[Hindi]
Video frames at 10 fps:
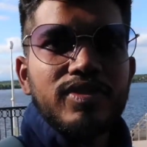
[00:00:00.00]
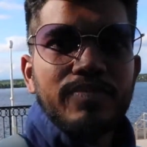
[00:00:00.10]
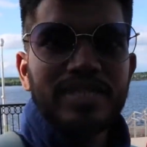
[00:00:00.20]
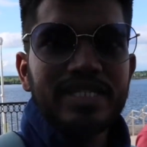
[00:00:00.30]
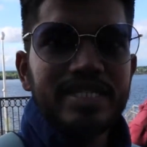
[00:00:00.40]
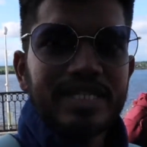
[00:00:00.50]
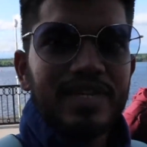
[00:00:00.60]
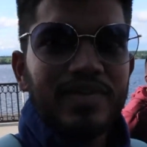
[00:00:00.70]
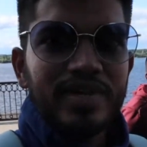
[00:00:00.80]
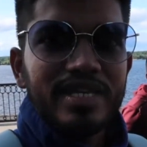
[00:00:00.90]
तो पीछे दिख
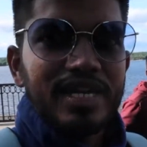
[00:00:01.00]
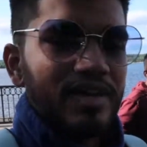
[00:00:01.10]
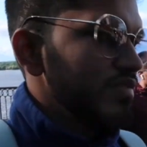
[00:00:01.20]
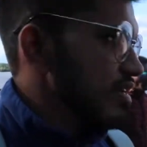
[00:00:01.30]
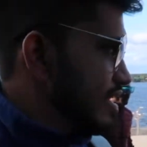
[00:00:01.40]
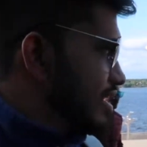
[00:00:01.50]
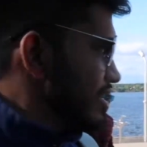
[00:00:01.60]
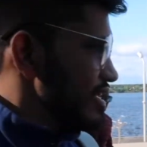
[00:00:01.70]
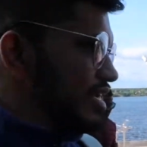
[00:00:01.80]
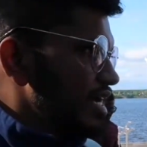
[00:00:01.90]
रहा होगा ये काफ़ी ज़्यादा
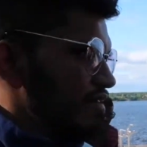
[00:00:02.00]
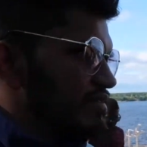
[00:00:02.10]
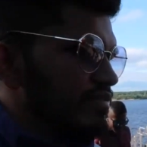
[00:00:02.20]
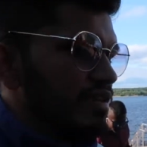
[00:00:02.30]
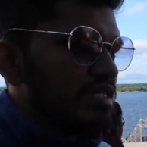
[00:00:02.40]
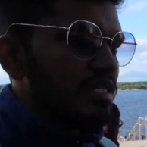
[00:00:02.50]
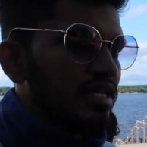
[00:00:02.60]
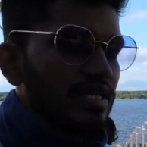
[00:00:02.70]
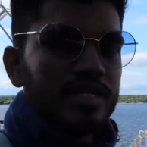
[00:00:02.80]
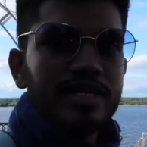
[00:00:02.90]
हैवी वेट्स
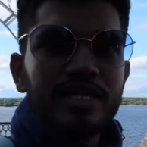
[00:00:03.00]
हैं